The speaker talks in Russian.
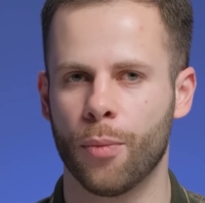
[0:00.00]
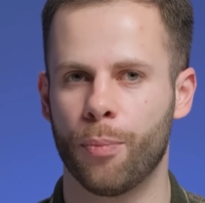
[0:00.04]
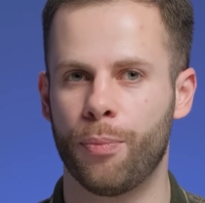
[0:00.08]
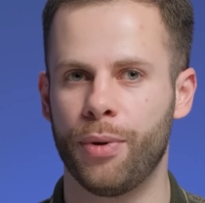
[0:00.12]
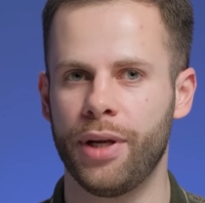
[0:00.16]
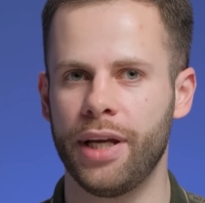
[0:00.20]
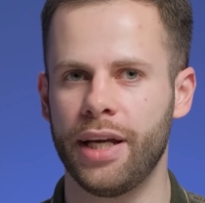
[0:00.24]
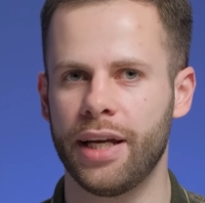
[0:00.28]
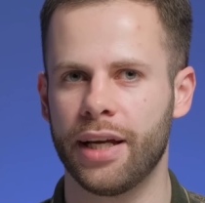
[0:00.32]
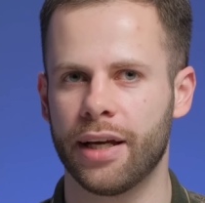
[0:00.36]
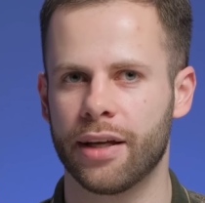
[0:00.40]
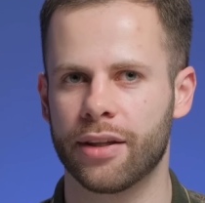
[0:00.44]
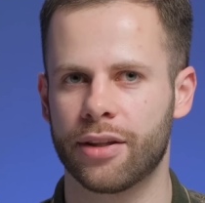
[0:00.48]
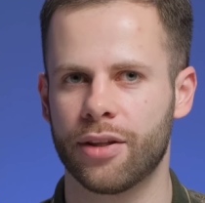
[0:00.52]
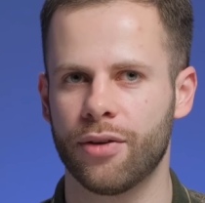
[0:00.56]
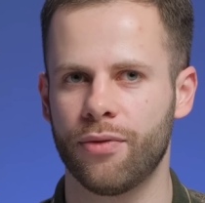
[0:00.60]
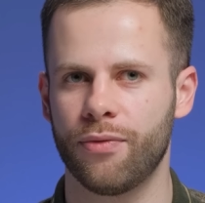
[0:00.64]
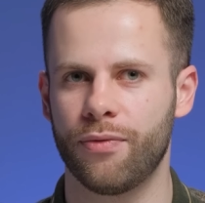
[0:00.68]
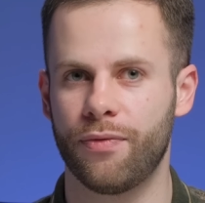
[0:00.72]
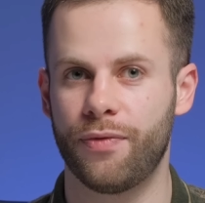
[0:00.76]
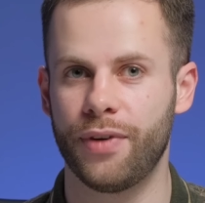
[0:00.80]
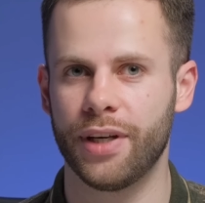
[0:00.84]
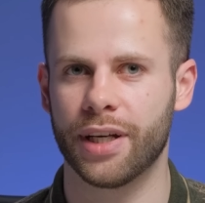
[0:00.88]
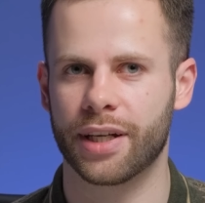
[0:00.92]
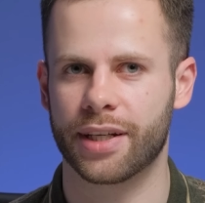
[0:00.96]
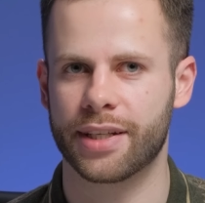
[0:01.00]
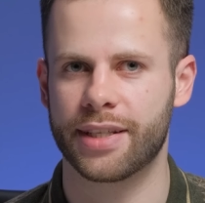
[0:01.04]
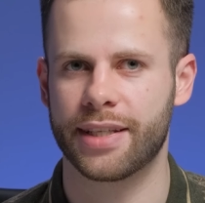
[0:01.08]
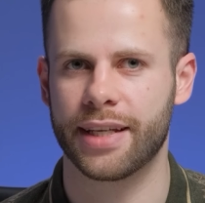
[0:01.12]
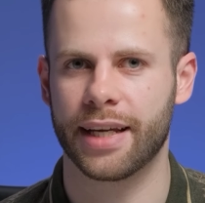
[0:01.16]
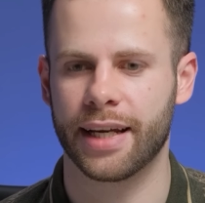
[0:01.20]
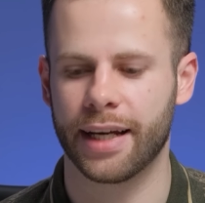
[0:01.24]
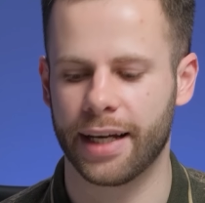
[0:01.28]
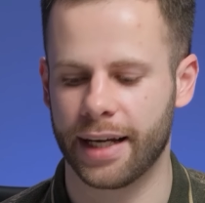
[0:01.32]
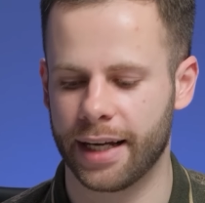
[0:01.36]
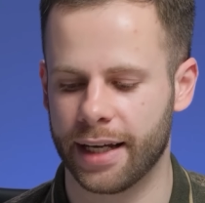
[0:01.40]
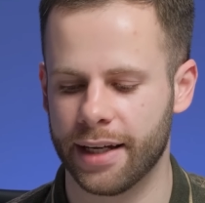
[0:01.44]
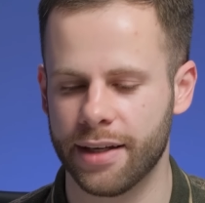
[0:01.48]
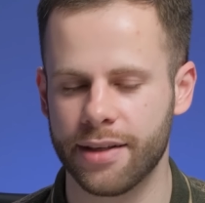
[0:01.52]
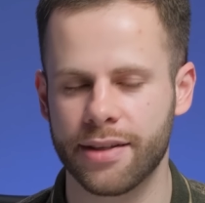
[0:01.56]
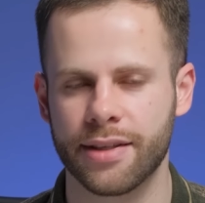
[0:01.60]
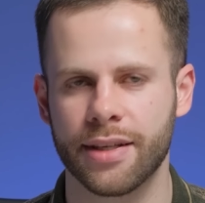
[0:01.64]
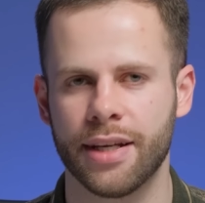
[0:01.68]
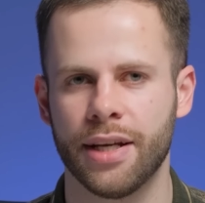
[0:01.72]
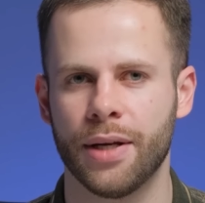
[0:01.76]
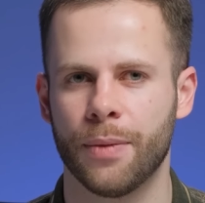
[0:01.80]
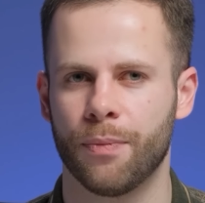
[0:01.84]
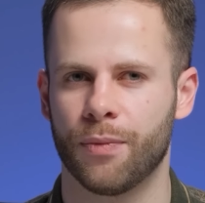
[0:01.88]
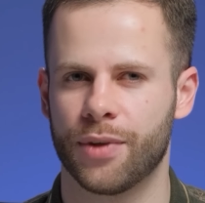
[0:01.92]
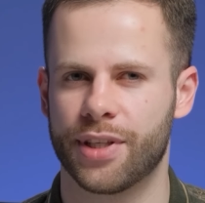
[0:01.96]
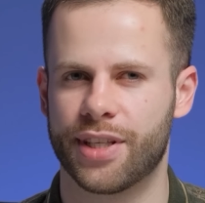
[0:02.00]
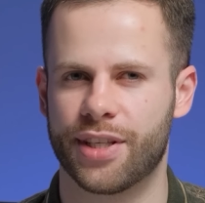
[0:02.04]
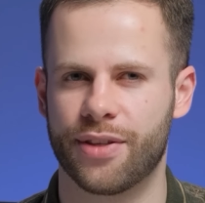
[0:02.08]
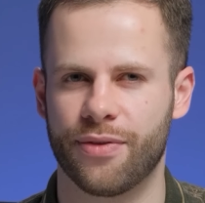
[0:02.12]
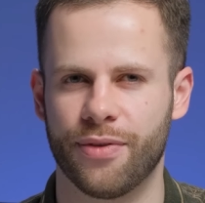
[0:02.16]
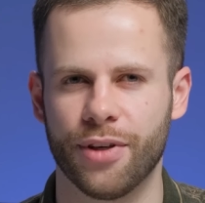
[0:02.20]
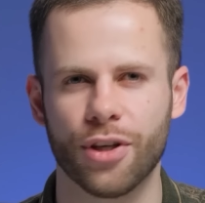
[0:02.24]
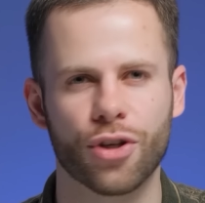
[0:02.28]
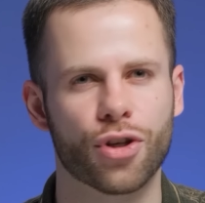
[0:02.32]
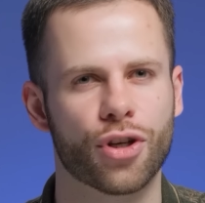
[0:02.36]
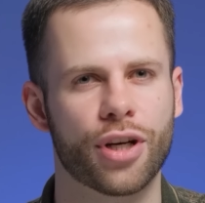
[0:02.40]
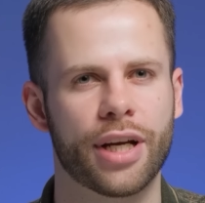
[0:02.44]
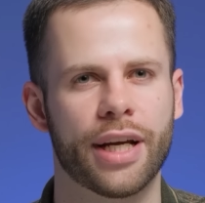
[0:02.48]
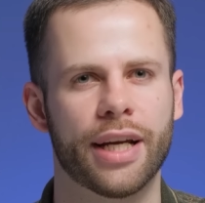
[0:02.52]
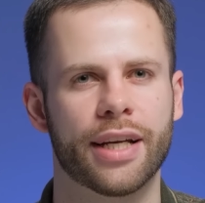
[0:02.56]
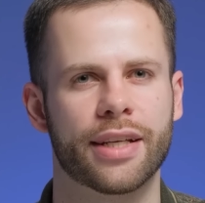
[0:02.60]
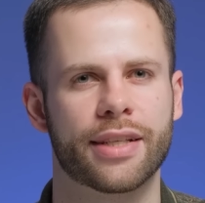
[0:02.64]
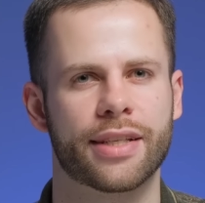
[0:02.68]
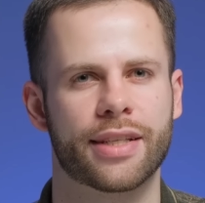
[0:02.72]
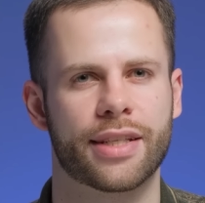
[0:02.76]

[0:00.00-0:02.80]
При этом версия S свежее,